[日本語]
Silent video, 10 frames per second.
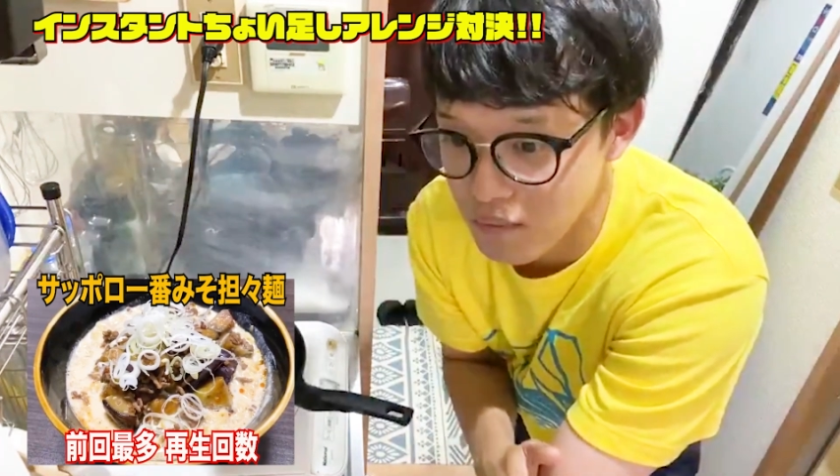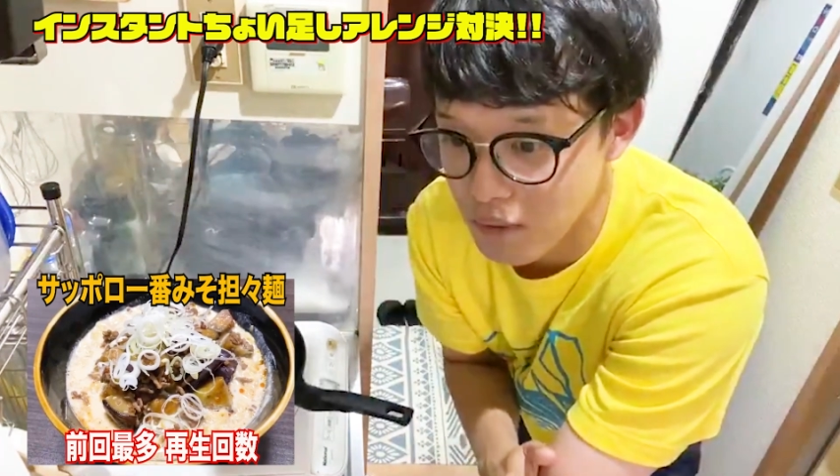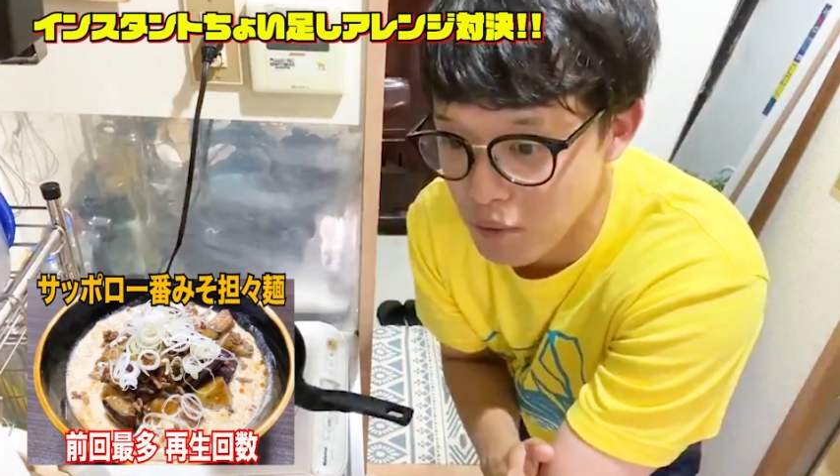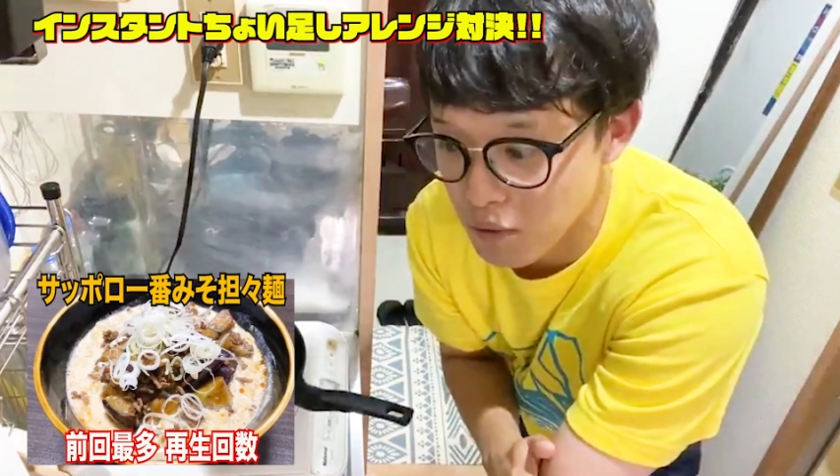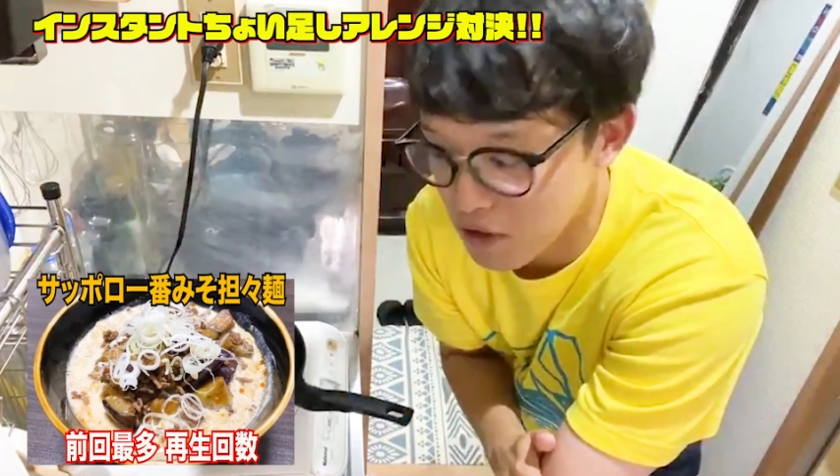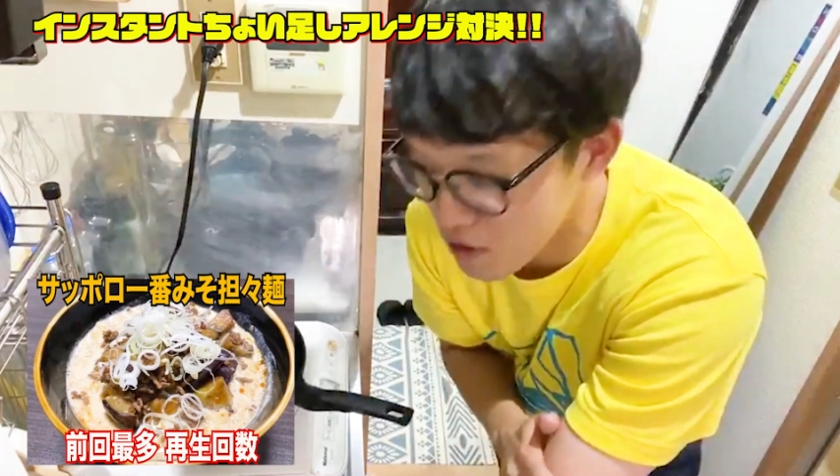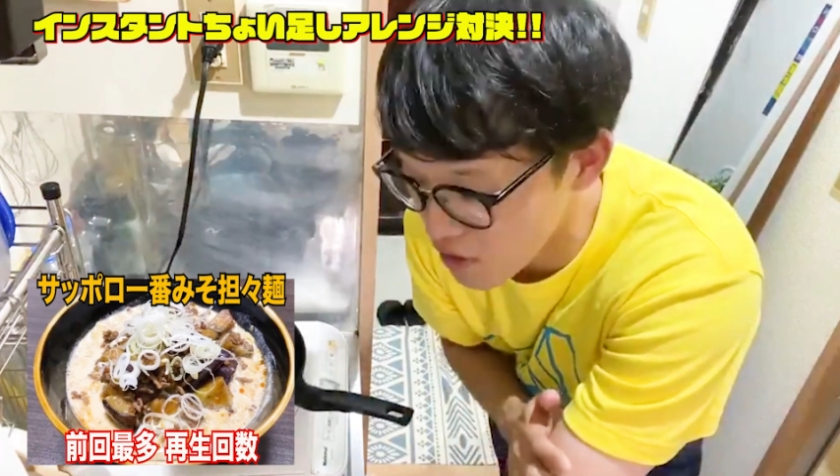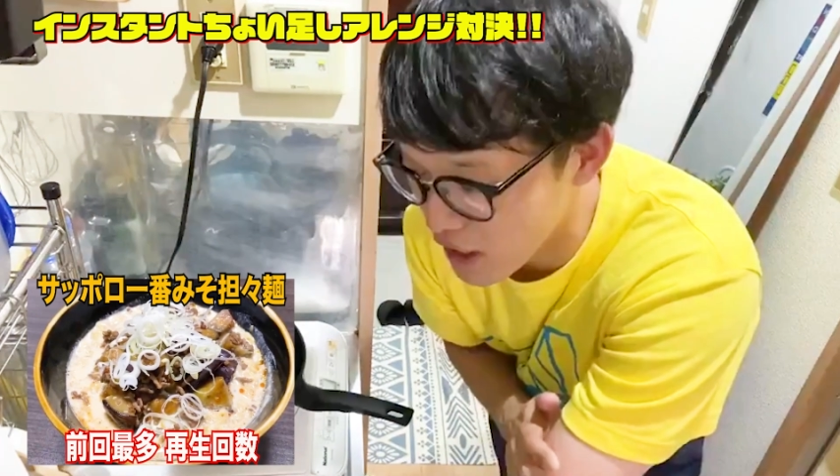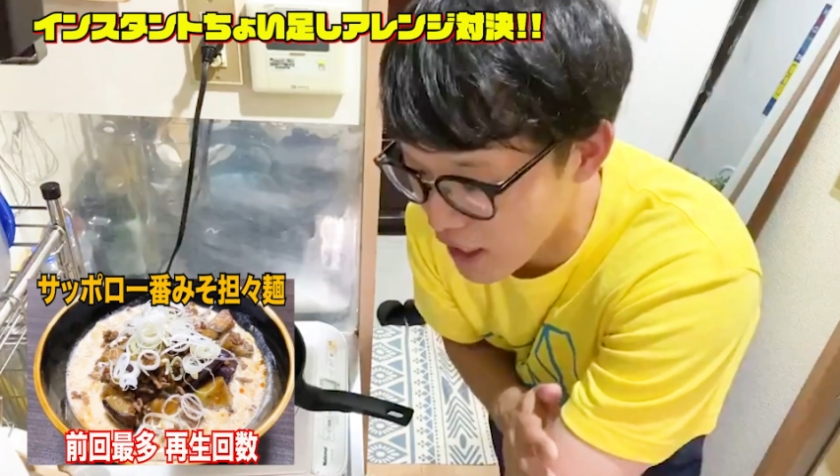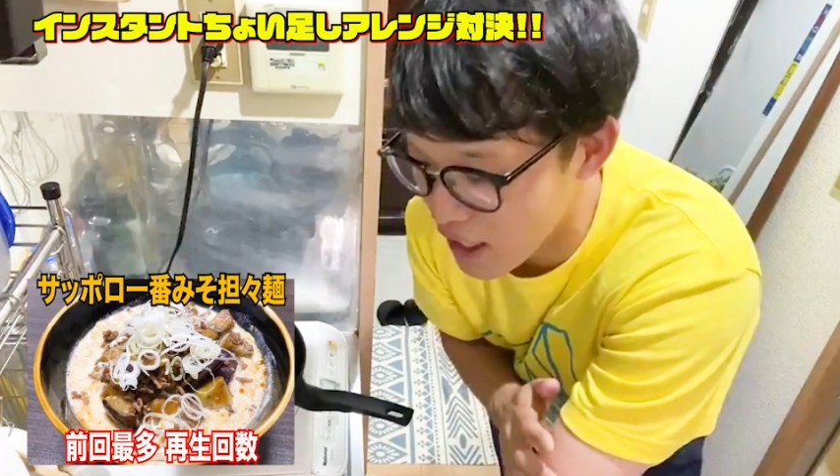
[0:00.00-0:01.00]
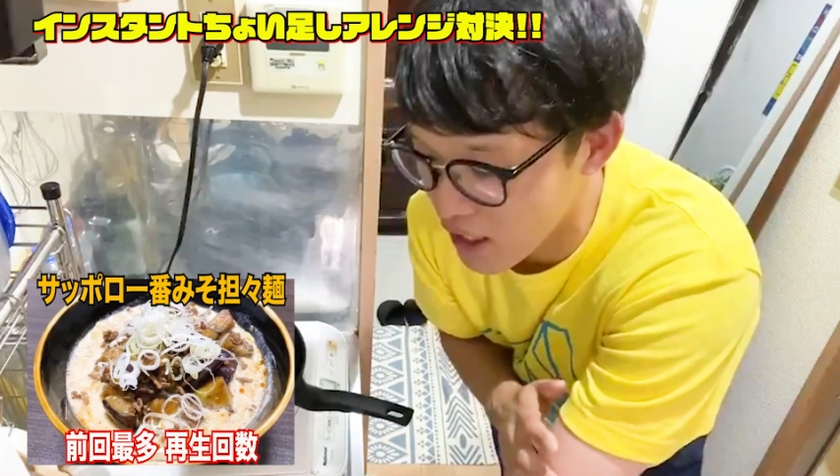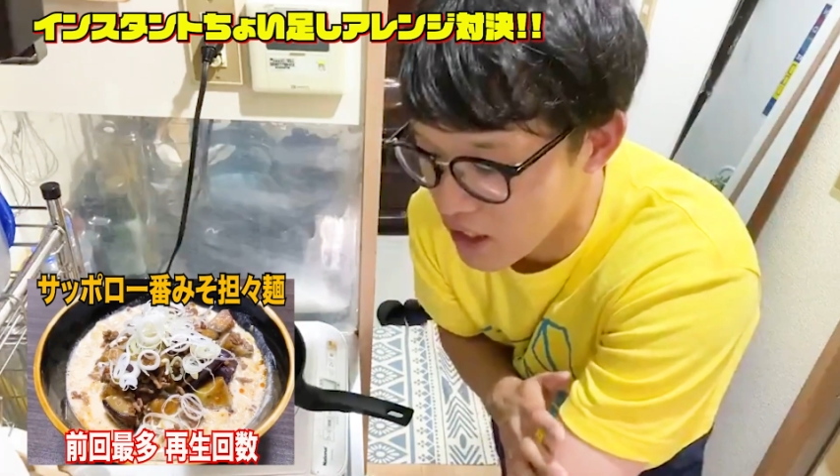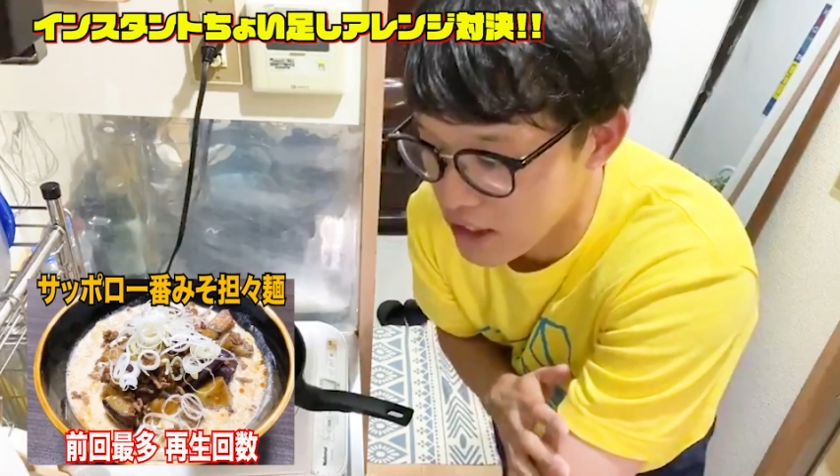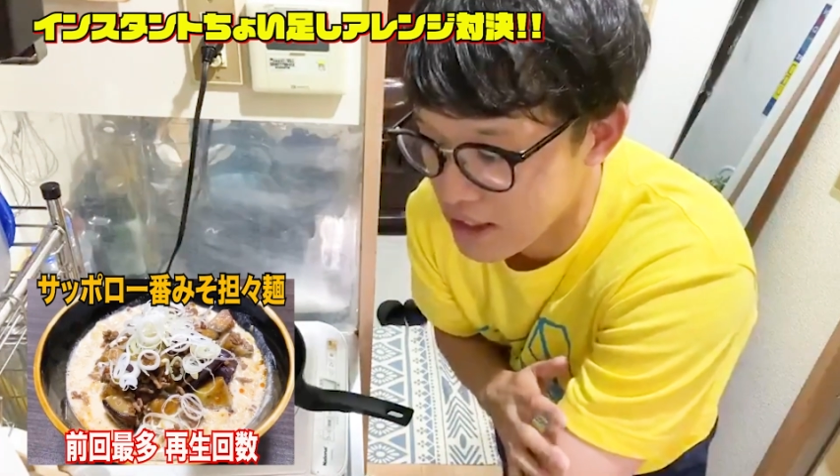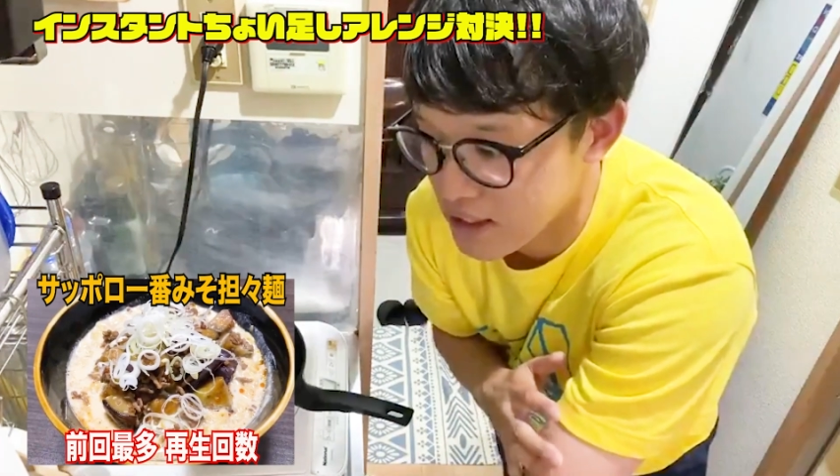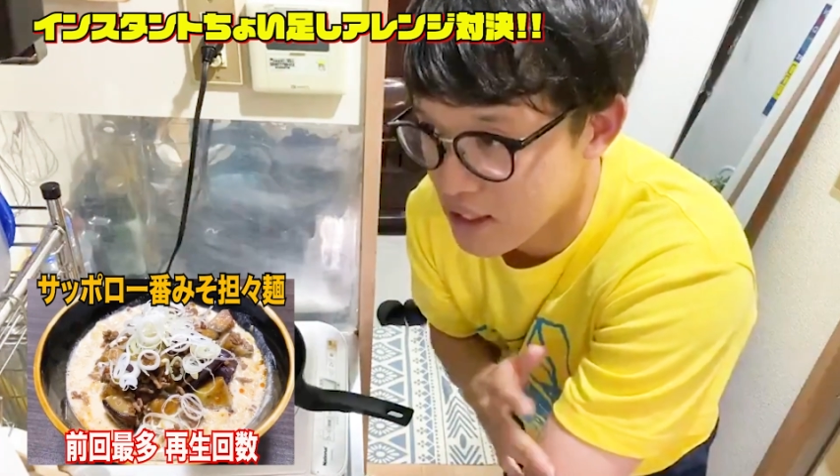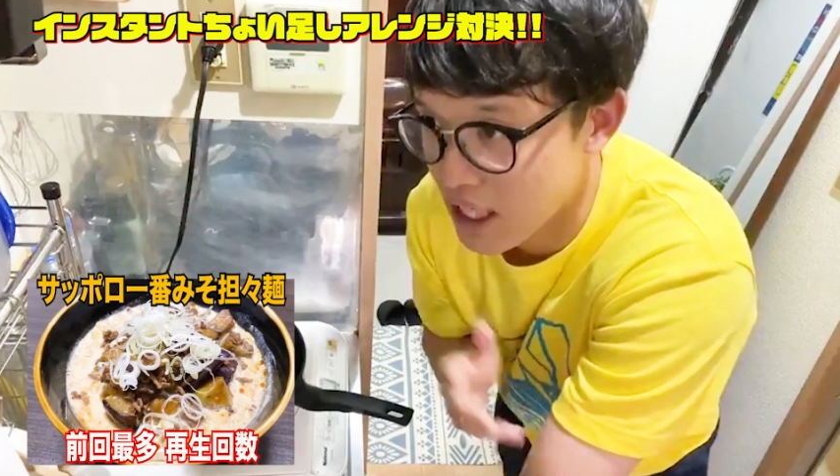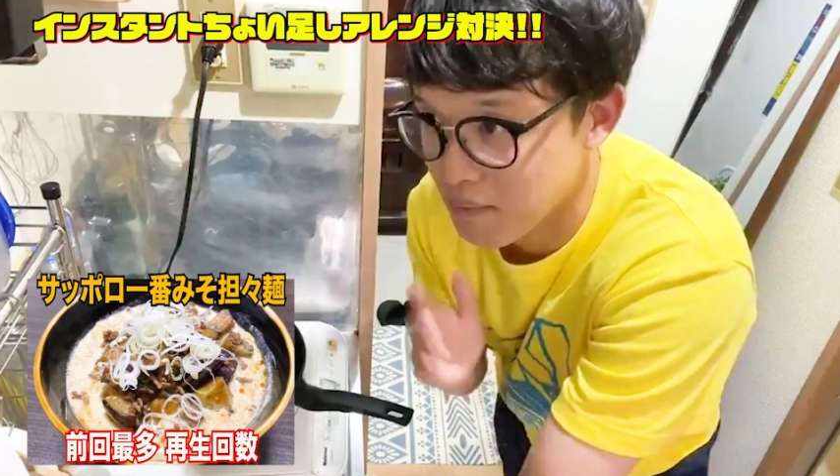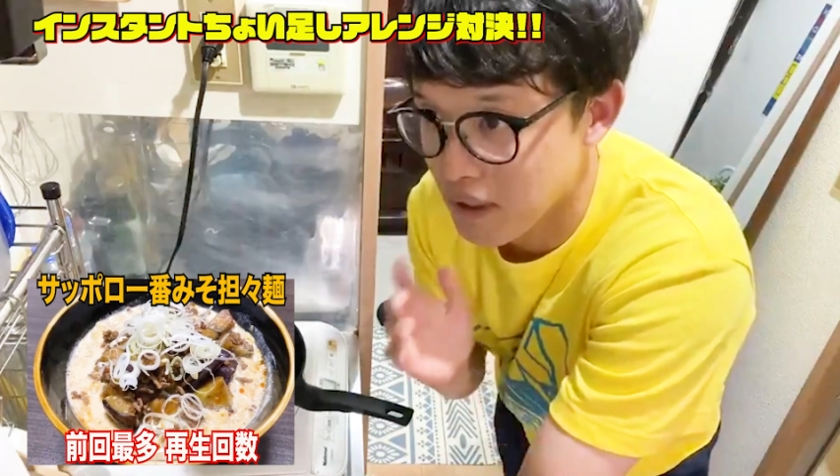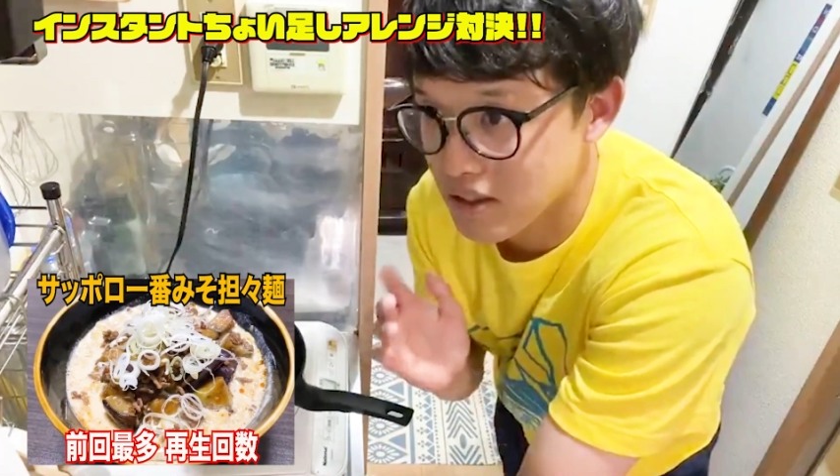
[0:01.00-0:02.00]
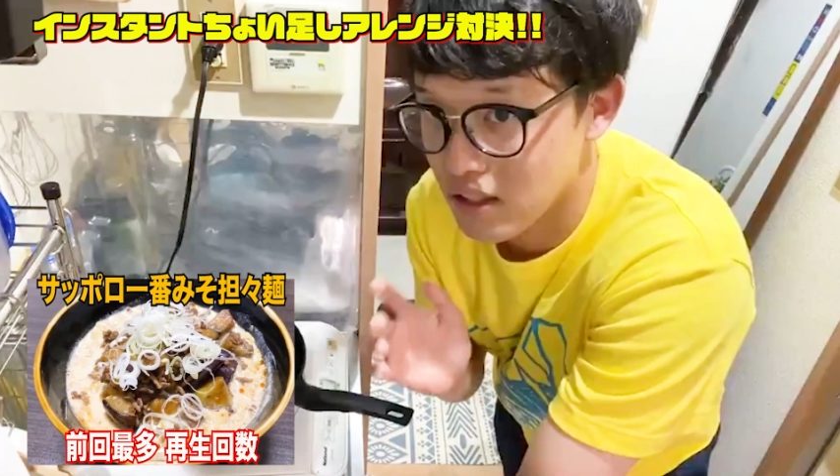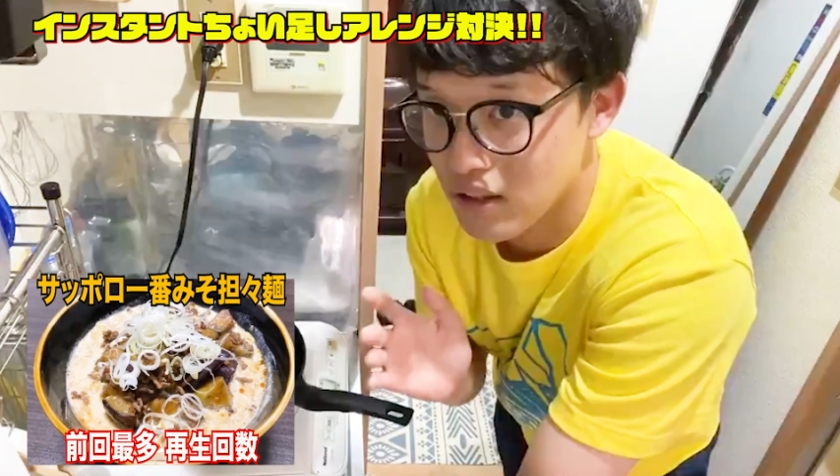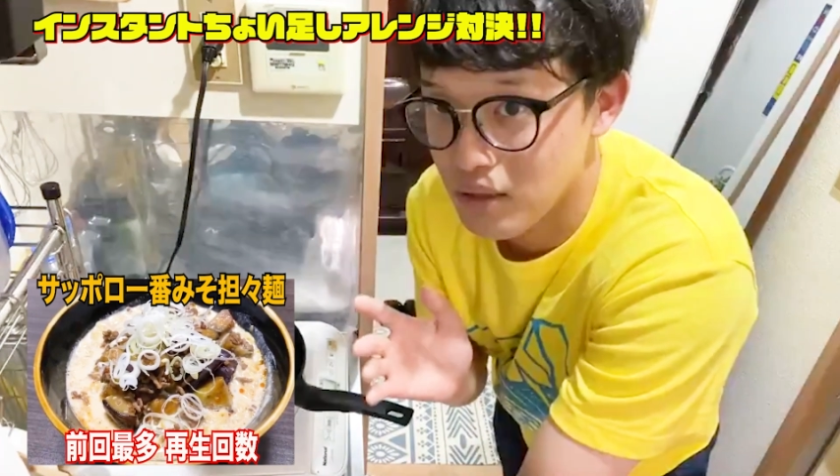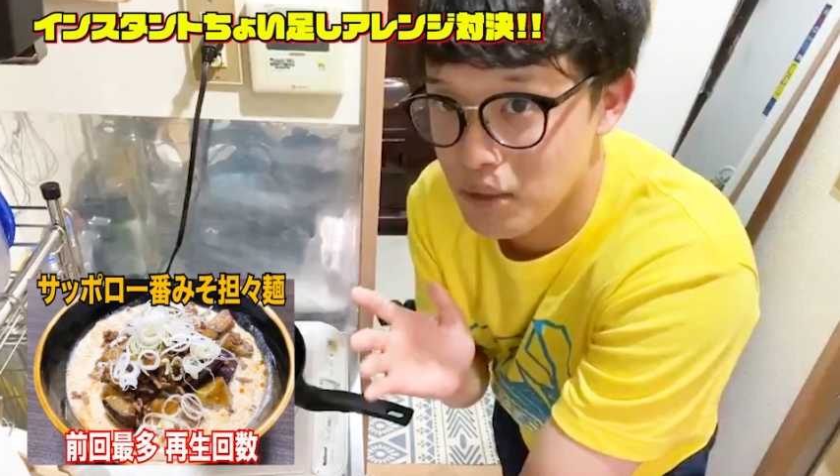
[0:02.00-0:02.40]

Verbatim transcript: まあ僕のだけハマったので、